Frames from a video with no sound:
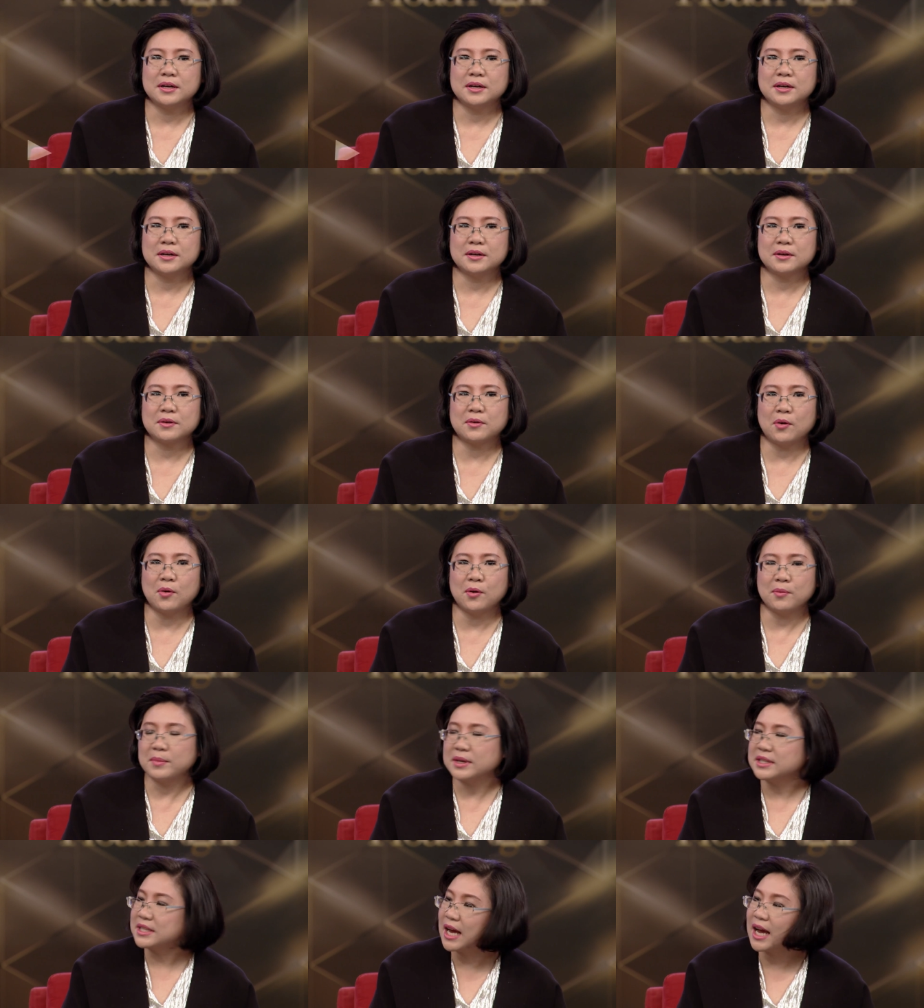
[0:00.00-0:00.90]
อคง
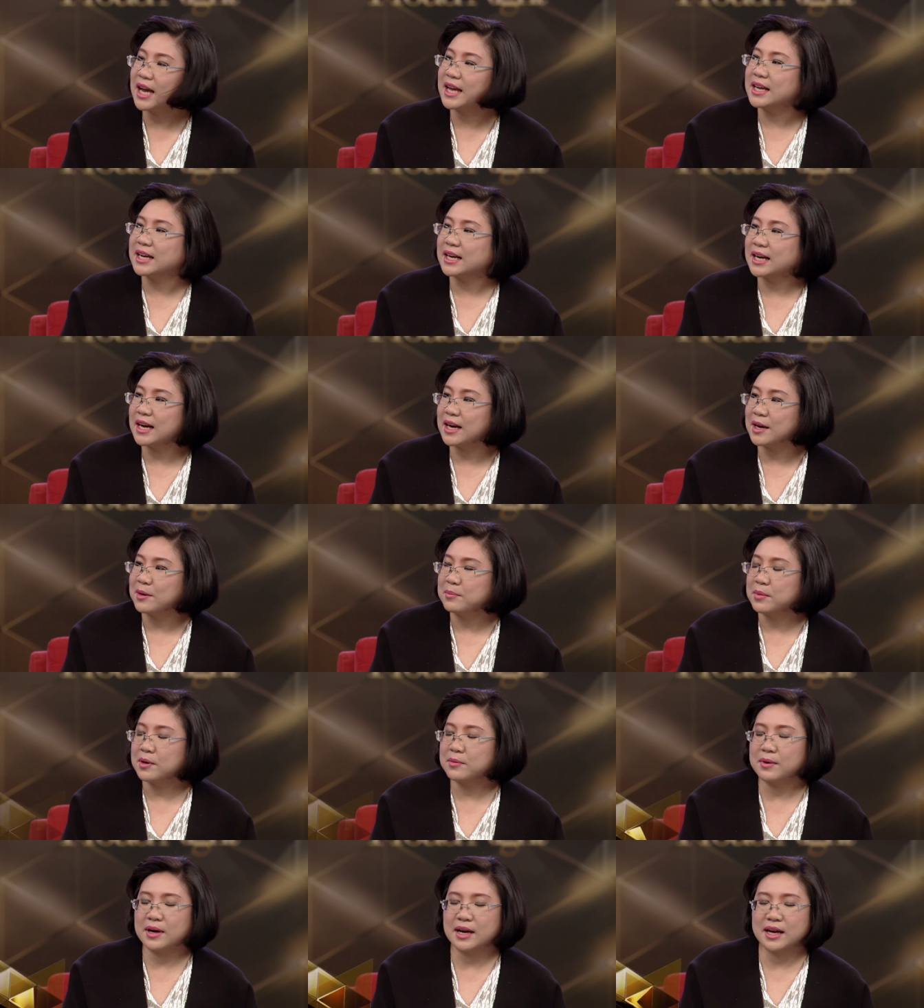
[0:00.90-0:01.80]
ไม่ใช่อะค่ะเพ
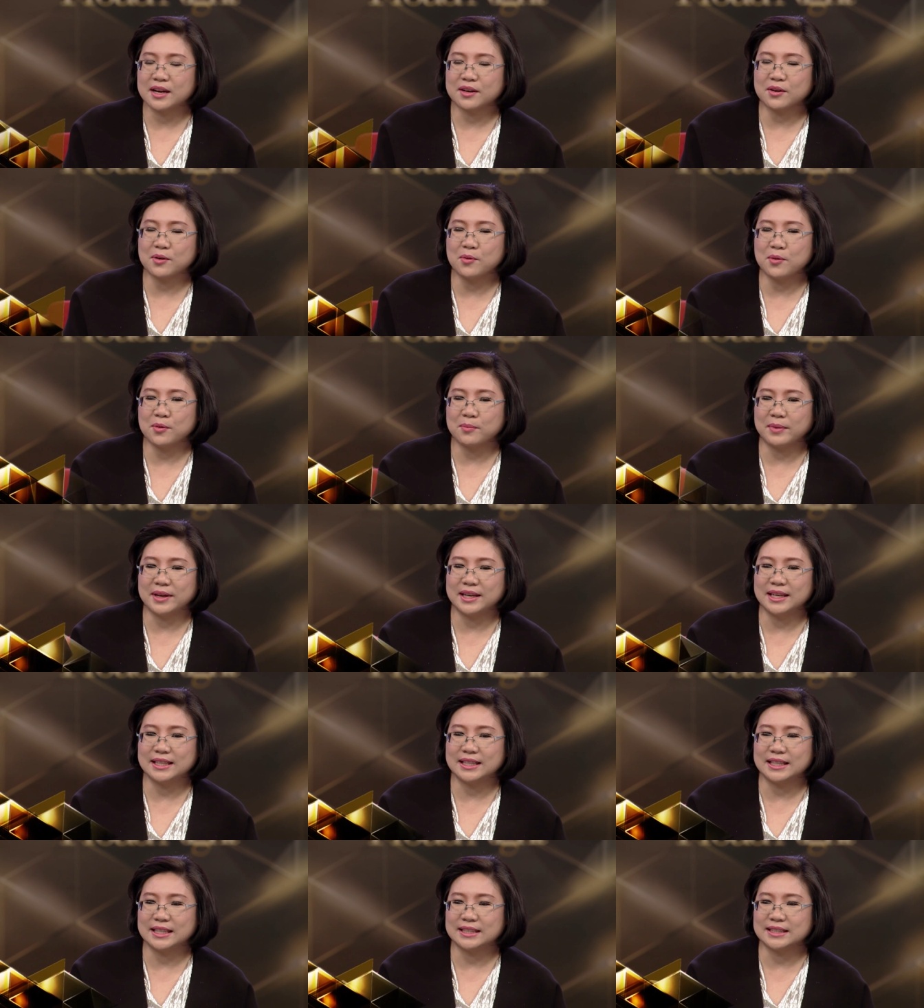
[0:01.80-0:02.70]
ราะว่าก็คงไม่ได้
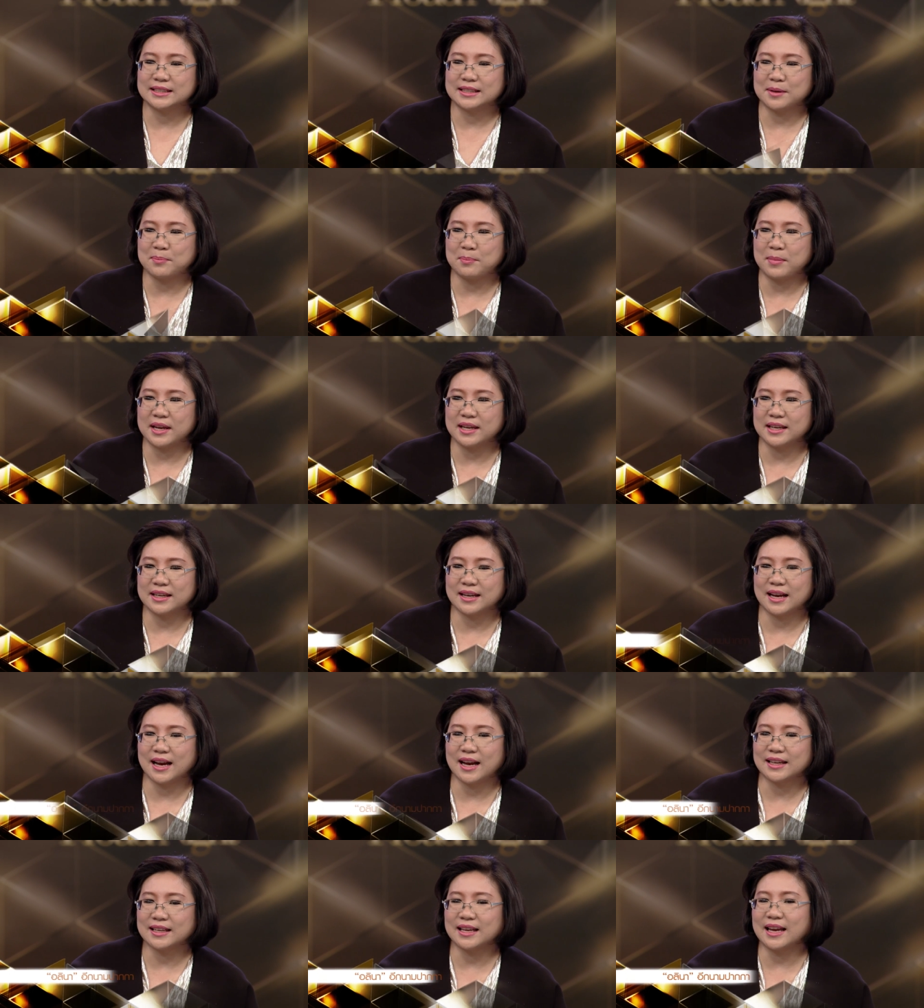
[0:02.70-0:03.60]
คิดจะไป
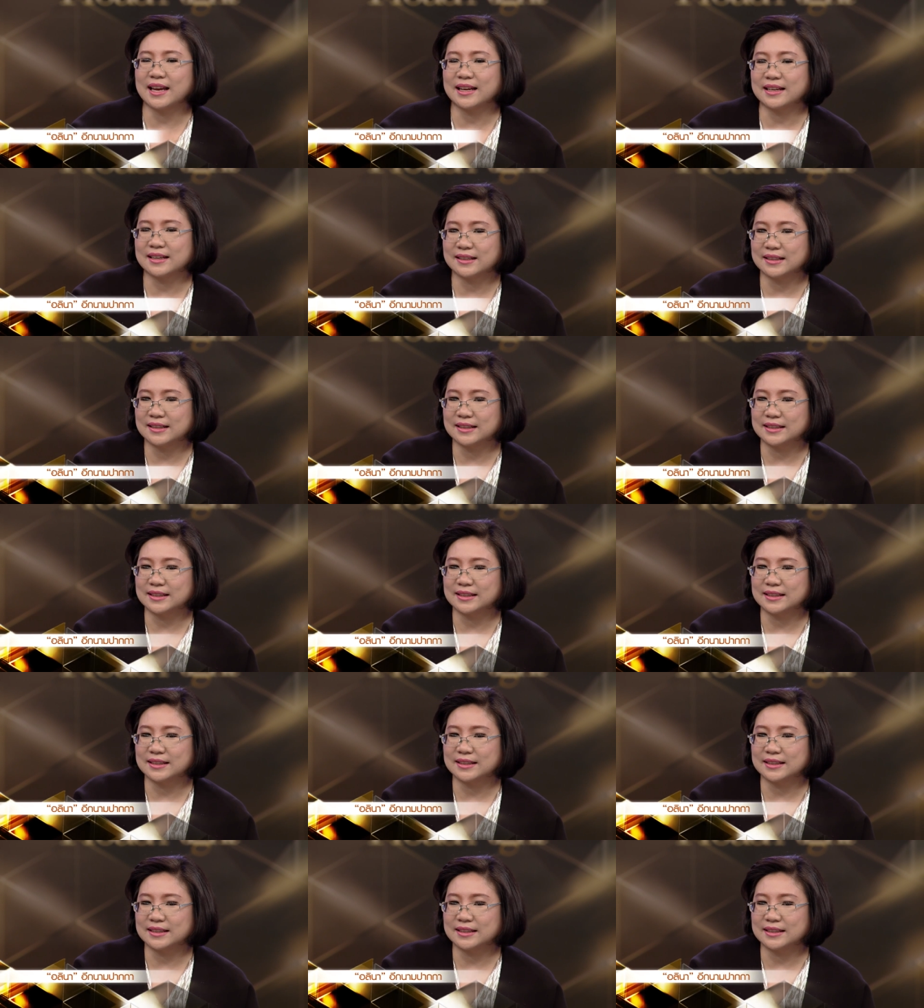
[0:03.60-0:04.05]
ฆ่าแกงใคร